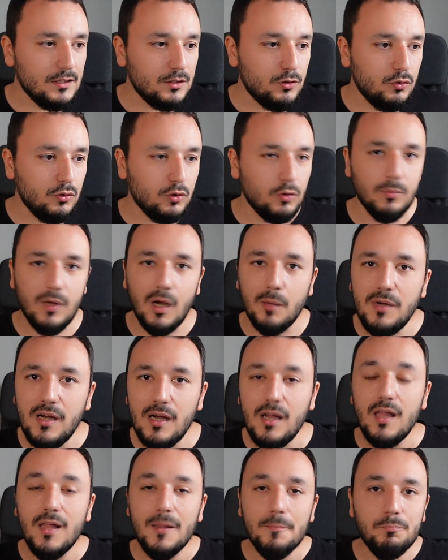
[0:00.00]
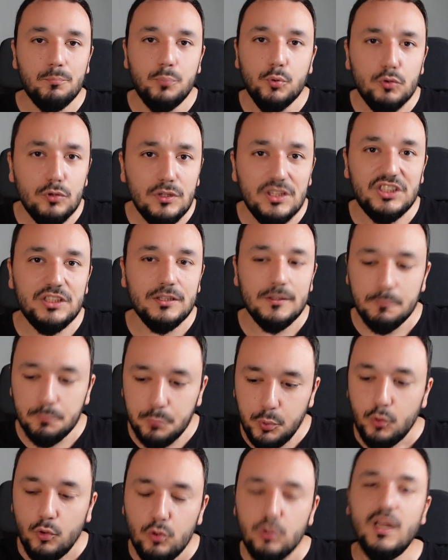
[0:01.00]
istiyorum ama bunun için
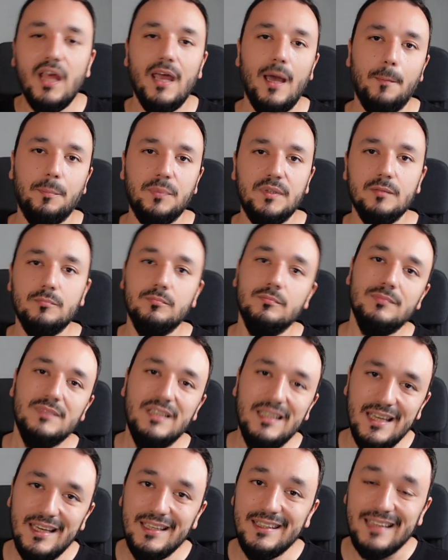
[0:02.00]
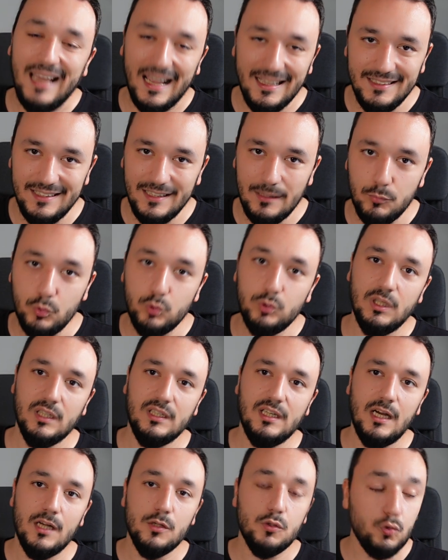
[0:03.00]
bugün ne yaptım diye kendine
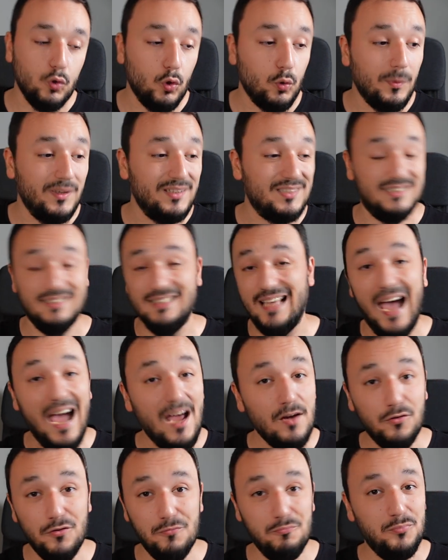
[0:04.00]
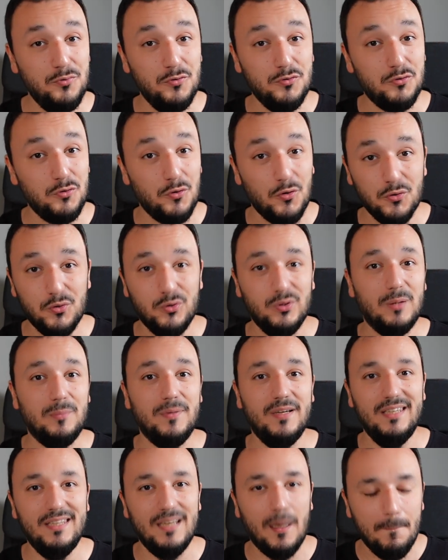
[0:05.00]
mutlaka sormalısın. Her gün bu
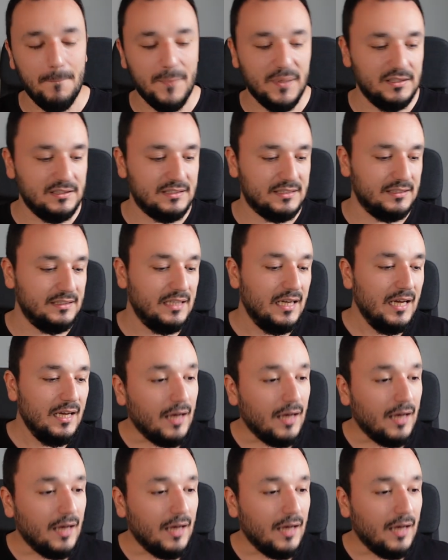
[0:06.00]
sorgulamayı yapmalısın.